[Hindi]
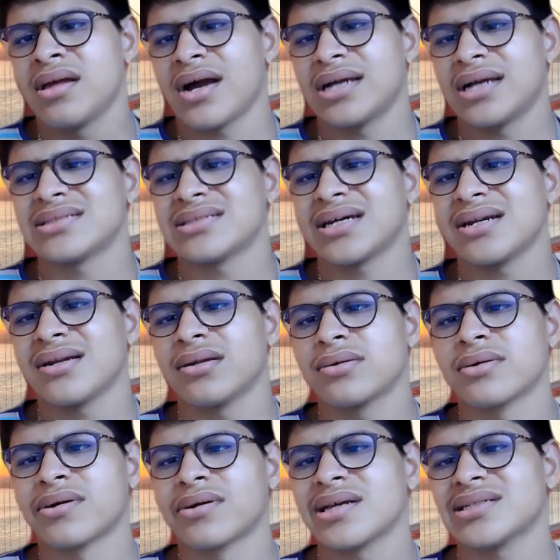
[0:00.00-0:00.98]
कई सारे
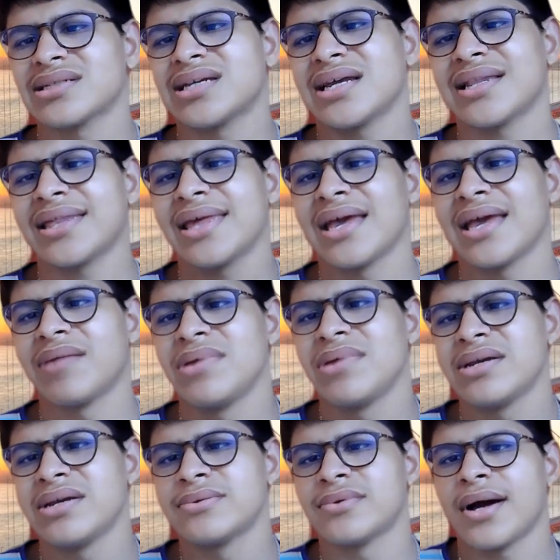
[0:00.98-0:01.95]
लोग उनके साथ ये
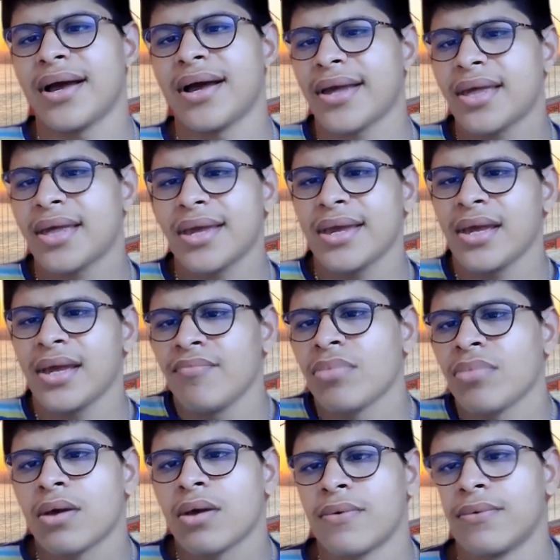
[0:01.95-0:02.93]
भी हुआ है कि
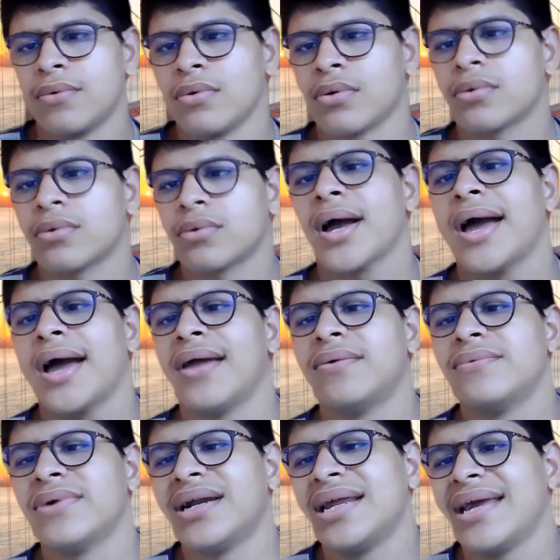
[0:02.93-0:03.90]
उन लोगों का
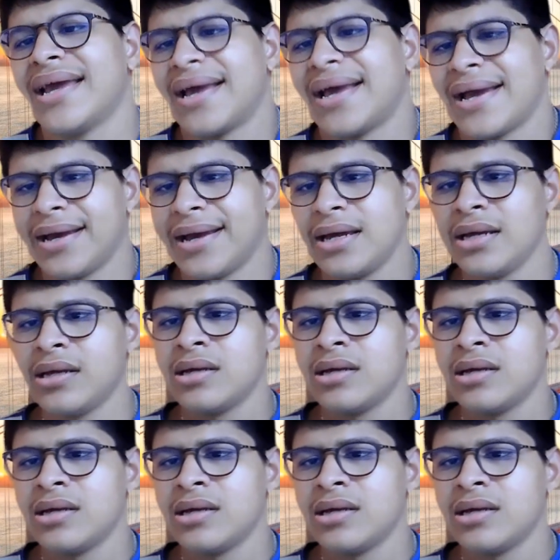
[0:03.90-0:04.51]
एन है